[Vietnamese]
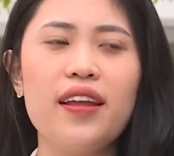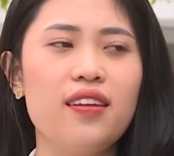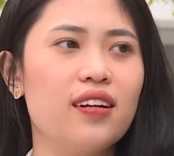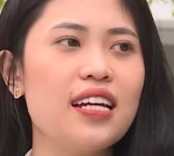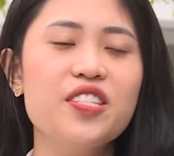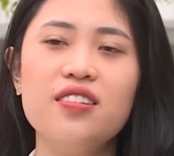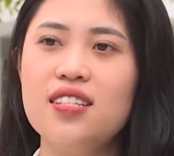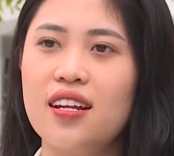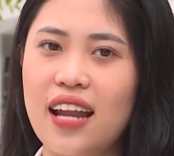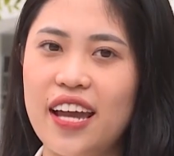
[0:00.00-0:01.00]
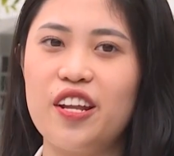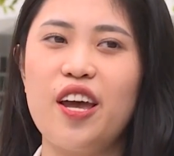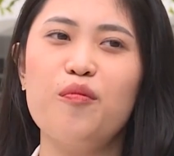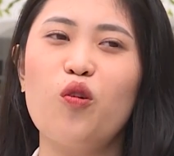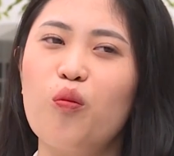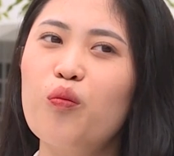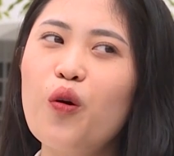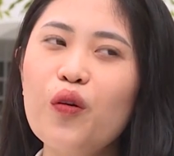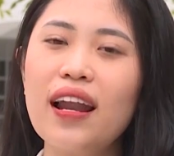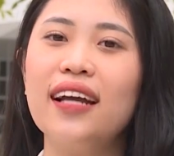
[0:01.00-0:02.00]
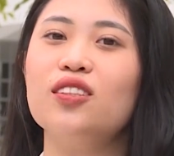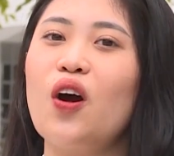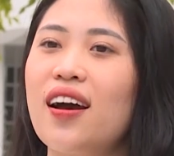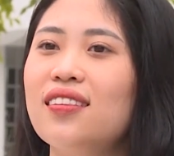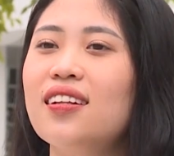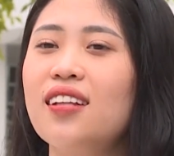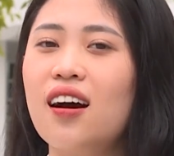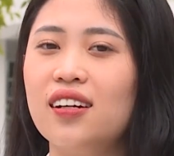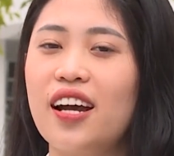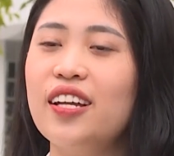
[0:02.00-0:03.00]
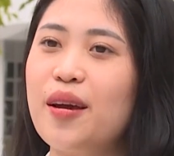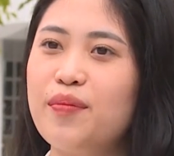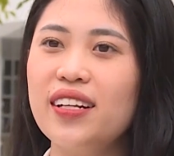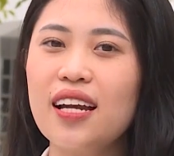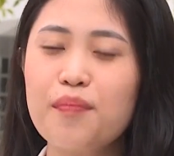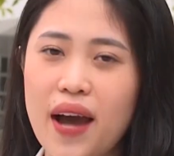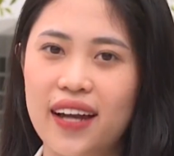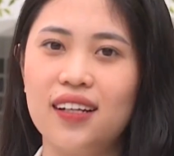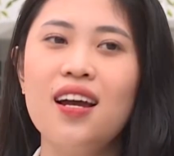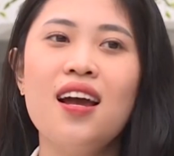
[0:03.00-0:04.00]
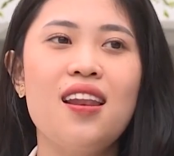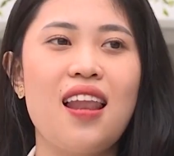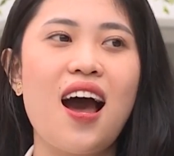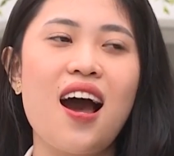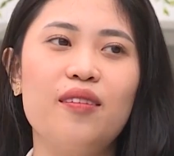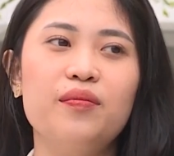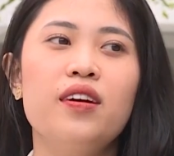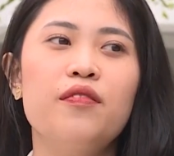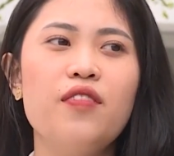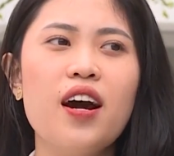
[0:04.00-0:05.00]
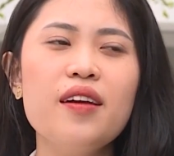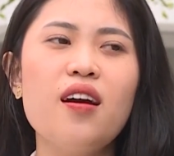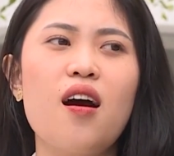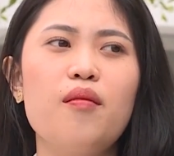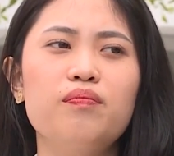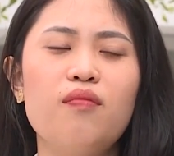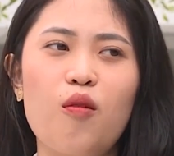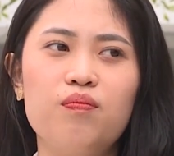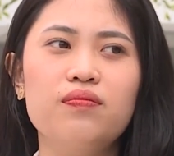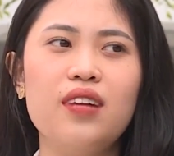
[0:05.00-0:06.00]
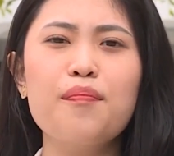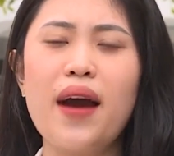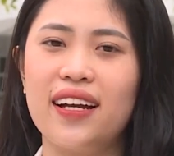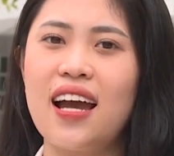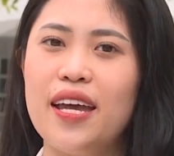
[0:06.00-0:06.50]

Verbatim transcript: Qua những cái chương trình này thì em cũng muốn lan tỏa tinh thần khởi nghiệp đến các bạn là với một các bạn